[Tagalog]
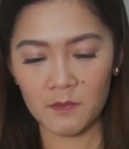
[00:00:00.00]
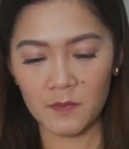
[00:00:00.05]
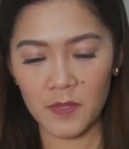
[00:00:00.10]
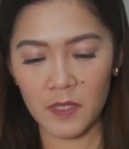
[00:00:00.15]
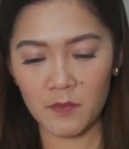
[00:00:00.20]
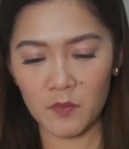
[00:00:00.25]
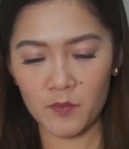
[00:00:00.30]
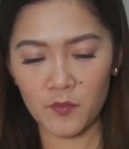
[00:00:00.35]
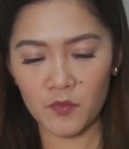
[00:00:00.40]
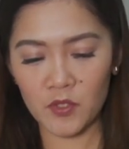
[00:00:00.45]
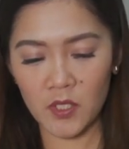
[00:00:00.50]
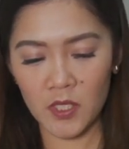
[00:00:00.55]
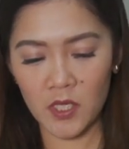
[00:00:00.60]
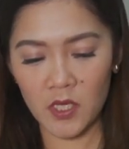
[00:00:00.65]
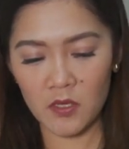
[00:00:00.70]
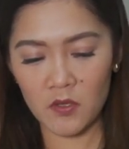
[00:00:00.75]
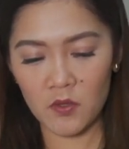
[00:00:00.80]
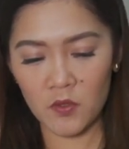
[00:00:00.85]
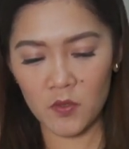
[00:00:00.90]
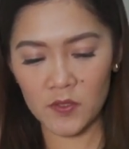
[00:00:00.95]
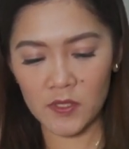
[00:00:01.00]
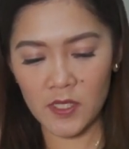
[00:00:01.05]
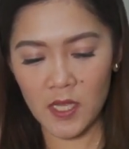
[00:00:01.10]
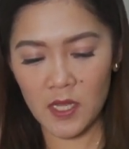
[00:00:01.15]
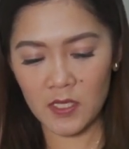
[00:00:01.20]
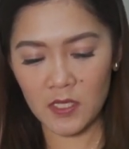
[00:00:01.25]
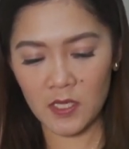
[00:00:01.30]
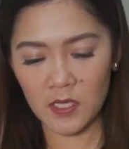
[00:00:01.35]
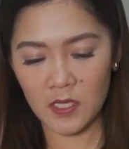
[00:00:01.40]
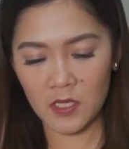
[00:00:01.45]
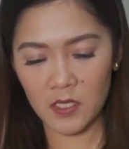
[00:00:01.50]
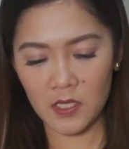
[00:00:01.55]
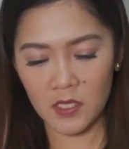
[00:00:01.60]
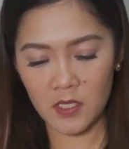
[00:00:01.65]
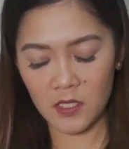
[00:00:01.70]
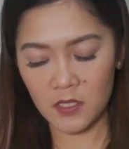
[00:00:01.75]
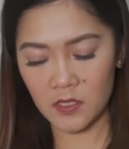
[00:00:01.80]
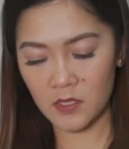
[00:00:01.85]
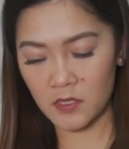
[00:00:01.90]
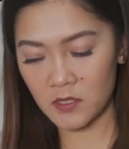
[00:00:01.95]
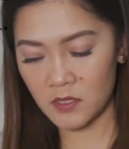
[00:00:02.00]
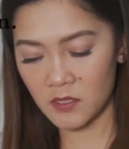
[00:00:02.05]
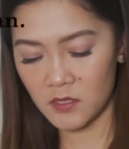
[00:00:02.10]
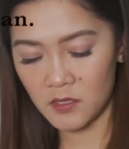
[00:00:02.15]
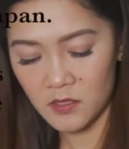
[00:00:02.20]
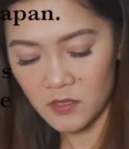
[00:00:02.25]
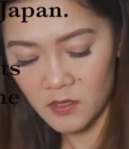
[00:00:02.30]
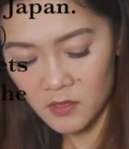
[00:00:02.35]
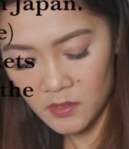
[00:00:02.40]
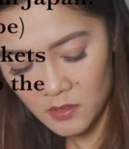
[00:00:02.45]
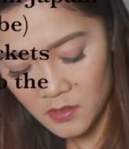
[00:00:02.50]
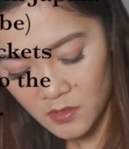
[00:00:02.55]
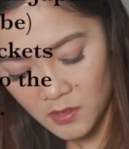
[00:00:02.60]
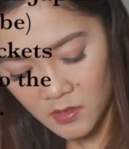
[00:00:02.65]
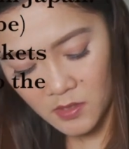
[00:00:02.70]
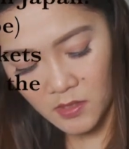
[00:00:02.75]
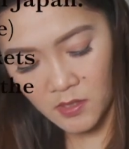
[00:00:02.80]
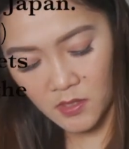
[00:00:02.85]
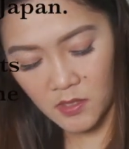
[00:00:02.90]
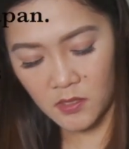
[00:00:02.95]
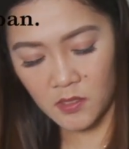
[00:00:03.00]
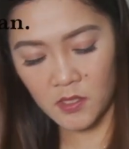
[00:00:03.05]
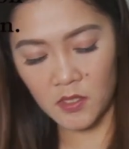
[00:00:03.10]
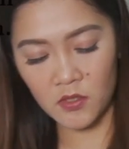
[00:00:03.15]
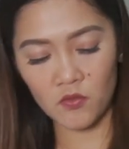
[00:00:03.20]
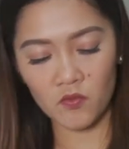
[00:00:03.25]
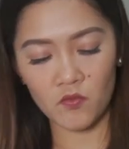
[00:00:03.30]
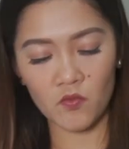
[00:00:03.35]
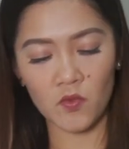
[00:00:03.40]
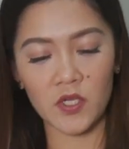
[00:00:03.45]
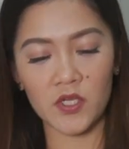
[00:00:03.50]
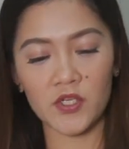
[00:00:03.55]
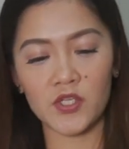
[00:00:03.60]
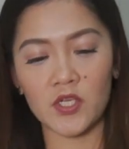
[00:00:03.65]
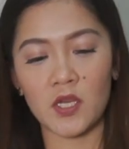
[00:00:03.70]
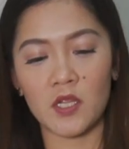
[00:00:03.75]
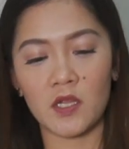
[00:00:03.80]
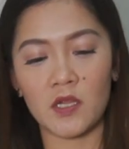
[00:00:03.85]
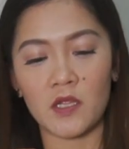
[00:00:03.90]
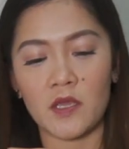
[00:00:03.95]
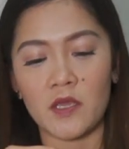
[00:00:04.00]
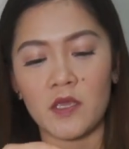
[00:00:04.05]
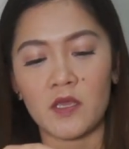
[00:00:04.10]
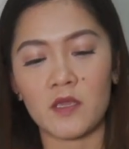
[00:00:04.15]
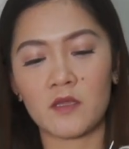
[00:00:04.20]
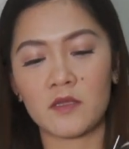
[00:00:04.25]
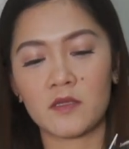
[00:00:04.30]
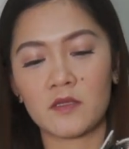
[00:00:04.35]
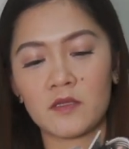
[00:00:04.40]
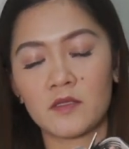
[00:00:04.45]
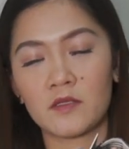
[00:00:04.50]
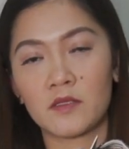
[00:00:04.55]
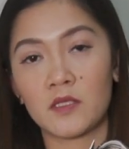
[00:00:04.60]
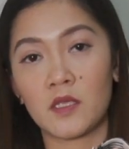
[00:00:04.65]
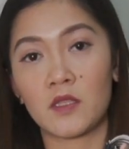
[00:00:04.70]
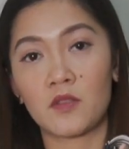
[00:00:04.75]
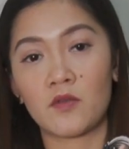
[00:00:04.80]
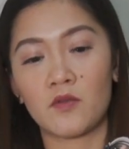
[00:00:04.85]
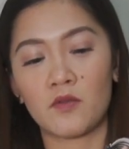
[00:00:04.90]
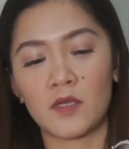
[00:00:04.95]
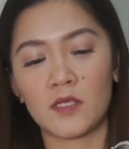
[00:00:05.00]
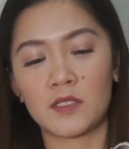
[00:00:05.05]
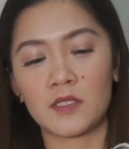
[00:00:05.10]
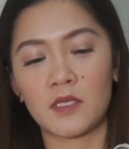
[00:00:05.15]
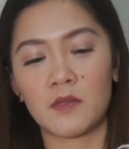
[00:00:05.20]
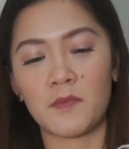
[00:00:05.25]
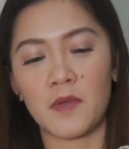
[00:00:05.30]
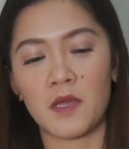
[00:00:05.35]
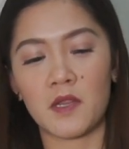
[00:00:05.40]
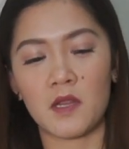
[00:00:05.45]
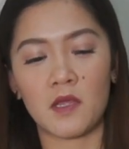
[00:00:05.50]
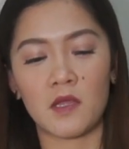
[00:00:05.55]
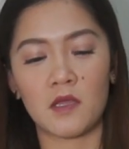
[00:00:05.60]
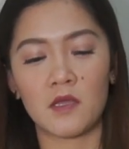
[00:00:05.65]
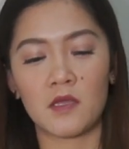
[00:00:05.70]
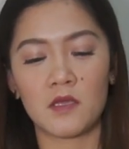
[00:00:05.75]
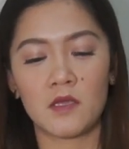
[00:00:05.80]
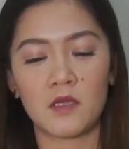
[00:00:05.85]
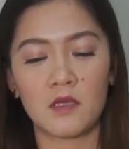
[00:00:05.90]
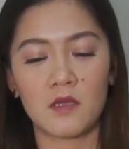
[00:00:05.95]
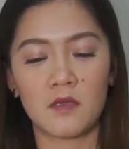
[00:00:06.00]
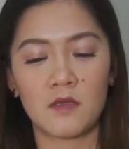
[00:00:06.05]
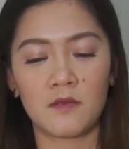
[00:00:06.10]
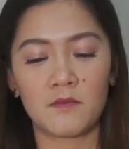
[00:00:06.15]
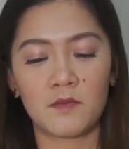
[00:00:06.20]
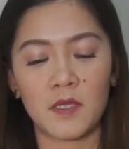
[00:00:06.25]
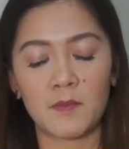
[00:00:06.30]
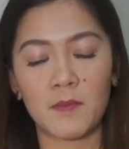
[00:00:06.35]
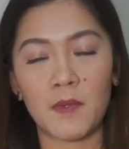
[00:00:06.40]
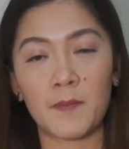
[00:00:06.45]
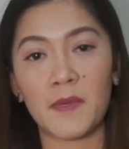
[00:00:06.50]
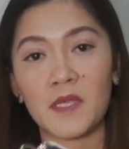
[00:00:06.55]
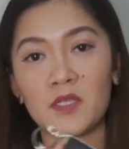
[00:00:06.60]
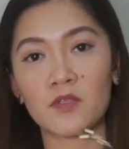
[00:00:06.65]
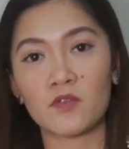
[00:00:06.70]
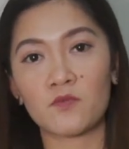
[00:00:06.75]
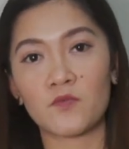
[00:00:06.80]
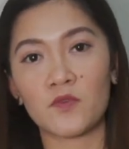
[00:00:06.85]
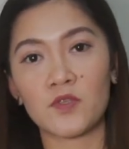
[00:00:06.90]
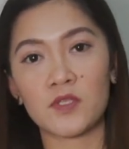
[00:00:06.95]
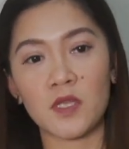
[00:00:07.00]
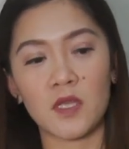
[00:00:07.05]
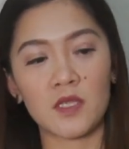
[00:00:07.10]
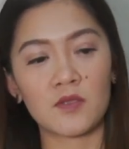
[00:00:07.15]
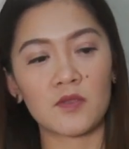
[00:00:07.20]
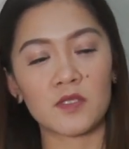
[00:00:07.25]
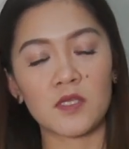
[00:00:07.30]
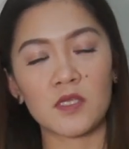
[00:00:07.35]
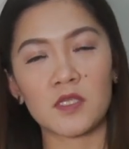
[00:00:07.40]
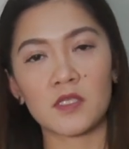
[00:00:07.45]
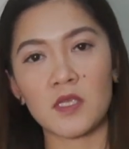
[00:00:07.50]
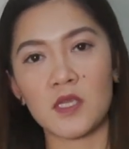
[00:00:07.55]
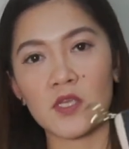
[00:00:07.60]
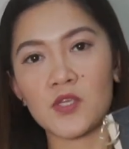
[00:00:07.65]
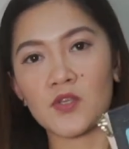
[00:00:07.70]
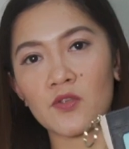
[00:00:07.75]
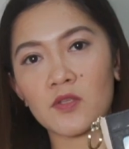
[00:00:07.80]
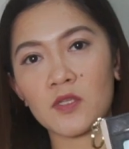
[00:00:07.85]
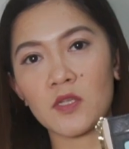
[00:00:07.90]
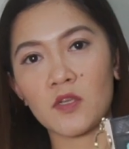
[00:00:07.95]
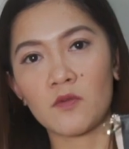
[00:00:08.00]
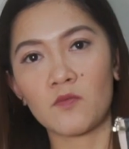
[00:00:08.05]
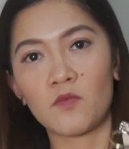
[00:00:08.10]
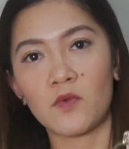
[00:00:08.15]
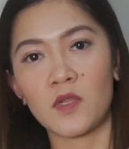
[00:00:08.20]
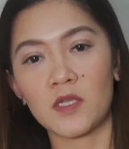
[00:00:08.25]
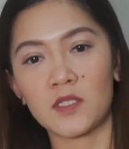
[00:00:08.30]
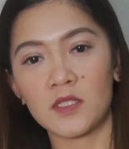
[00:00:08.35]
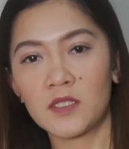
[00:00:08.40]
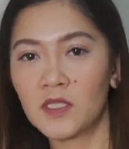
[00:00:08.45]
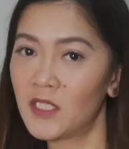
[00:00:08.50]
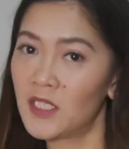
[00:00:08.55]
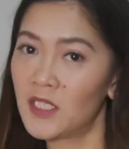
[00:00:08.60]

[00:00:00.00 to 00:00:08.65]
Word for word: Pagpunta ng Osaka, ito ko lang siya lagay. Dito, kasi para papasok mo sa ano sa station, anong lang.